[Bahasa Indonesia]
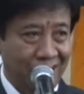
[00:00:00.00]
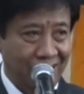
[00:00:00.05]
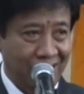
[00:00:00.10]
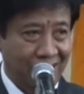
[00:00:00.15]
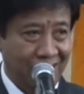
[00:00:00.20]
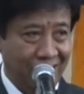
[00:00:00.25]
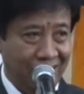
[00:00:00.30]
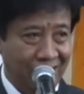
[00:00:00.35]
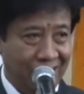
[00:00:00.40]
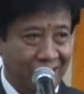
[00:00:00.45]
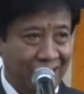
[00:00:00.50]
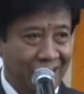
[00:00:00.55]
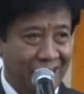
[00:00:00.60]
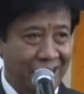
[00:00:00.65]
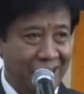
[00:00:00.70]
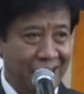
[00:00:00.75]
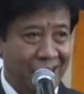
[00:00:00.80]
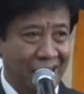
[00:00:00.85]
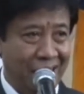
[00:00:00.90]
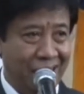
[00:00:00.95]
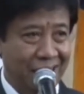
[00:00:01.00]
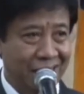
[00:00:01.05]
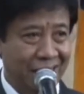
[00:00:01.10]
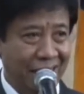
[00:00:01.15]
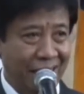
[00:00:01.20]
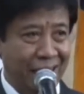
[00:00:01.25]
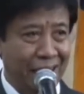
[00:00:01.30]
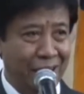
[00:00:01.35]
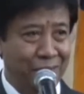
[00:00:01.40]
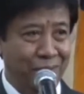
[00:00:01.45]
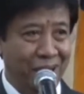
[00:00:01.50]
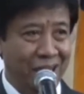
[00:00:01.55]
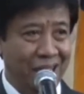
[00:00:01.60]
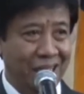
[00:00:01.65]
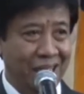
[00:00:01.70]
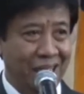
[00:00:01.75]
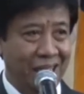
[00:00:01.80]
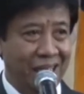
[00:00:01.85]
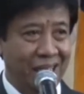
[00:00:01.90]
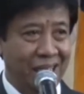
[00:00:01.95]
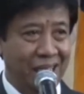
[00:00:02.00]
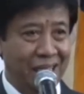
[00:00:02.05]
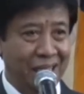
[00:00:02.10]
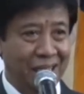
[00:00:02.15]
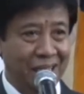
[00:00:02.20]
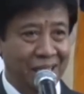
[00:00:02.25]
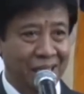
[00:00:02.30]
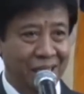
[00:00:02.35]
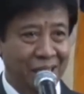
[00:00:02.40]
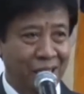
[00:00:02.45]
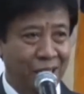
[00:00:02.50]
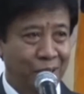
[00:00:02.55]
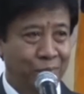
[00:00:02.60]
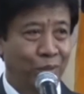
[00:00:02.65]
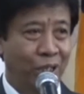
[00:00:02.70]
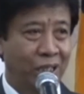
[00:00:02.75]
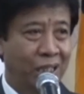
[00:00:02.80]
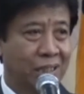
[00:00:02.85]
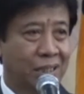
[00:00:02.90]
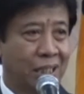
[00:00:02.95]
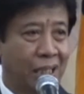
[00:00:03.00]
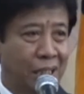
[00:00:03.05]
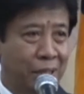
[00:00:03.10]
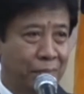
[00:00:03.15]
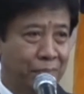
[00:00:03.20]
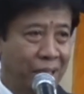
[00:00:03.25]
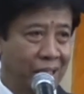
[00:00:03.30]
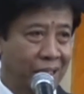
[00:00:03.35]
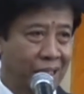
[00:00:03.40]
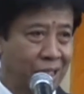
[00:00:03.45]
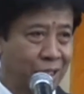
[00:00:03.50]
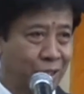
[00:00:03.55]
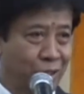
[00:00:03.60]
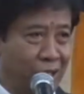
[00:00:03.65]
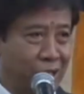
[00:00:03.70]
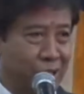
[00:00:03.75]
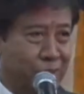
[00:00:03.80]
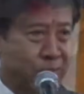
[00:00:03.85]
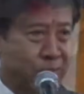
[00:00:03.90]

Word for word: Yang ketiga, saya ingin mengatakan, boleh saya dipanggil seorang